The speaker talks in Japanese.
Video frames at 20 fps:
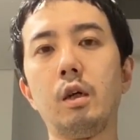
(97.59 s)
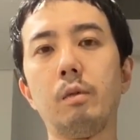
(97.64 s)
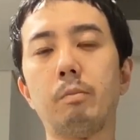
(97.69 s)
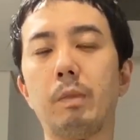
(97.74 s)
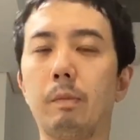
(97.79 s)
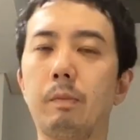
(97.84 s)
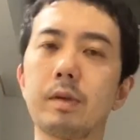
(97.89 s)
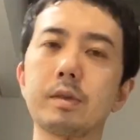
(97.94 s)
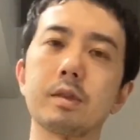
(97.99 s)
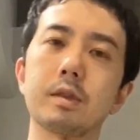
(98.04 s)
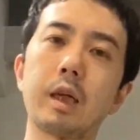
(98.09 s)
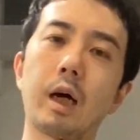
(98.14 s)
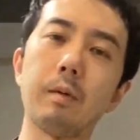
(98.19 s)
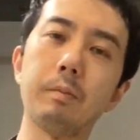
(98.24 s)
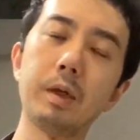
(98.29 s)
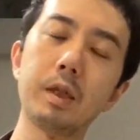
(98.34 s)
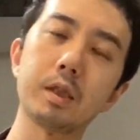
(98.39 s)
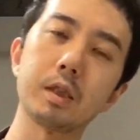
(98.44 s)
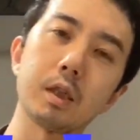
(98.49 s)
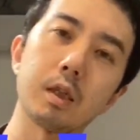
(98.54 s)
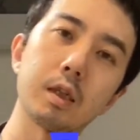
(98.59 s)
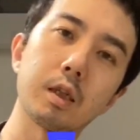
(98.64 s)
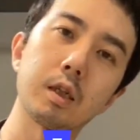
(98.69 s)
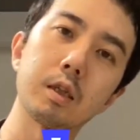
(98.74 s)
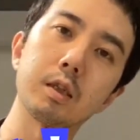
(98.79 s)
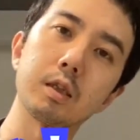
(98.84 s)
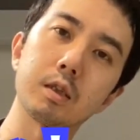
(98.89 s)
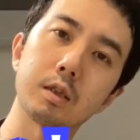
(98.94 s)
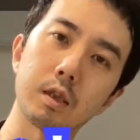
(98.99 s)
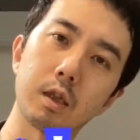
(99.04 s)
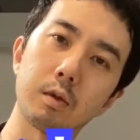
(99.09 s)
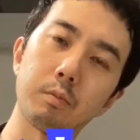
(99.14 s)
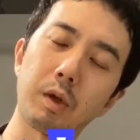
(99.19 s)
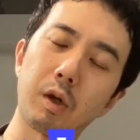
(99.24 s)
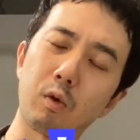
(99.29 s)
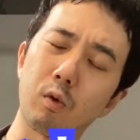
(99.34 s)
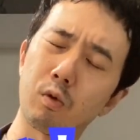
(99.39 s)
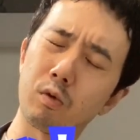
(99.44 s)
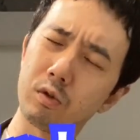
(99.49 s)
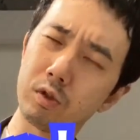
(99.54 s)
まあ、まずダメージがないですね。まあ、
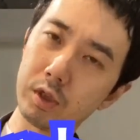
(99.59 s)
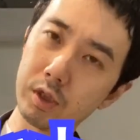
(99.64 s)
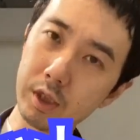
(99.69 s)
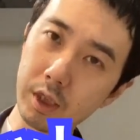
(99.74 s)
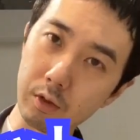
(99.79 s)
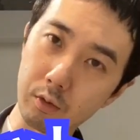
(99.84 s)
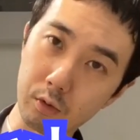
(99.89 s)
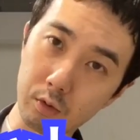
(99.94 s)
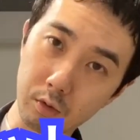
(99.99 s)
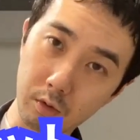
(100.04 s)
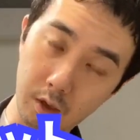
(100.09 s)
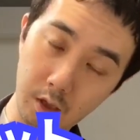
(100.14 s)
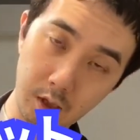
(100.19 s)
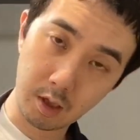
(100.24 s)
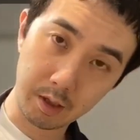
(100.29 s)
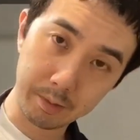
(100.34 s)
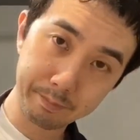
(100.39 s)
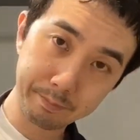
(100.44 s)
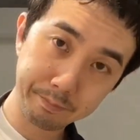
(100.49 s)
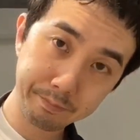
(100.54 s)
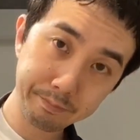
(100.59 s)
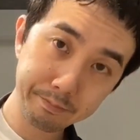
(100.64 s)
コックシで毒とか